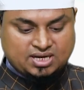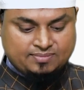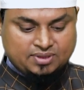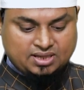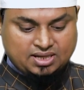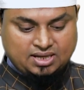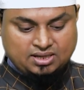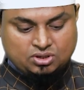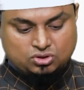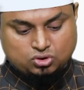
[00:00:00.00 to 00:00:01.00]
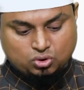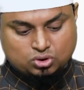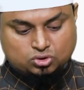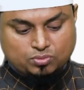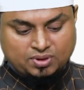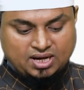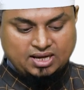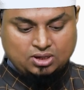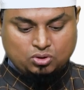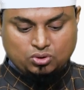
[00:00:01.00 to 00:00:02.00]
ने कहा जो कुछ तुम
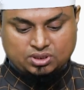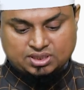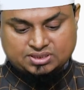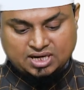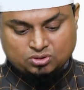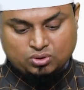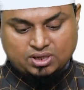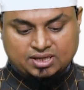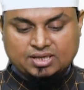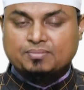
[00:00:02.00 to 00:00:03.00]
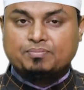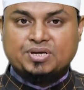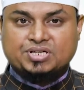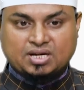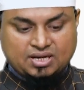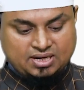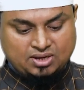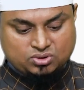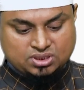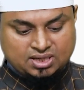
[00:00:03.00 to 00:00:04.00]
लाए हो ये जादू है बेशक
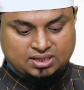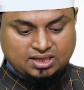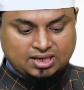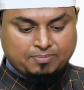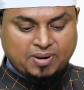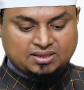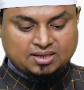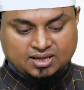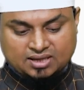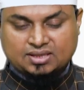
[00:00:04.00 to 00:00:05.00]
अल्लाह उसे अनकरीब बातिल कर